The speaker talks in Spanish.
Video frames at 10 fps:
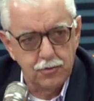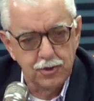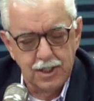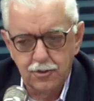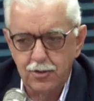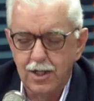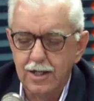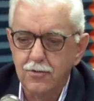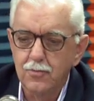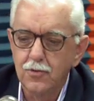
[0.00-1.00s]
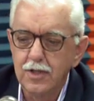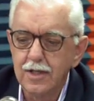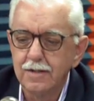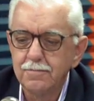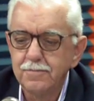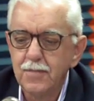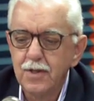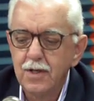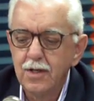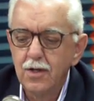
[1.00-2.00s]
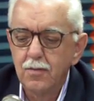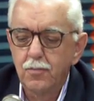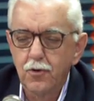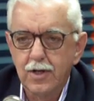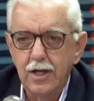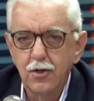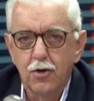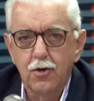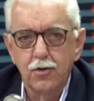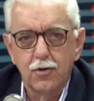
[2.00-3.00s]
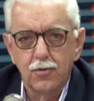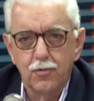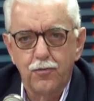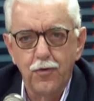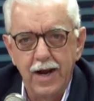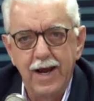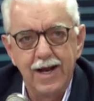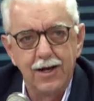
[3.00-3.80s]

contra toda la comunidad porque no fue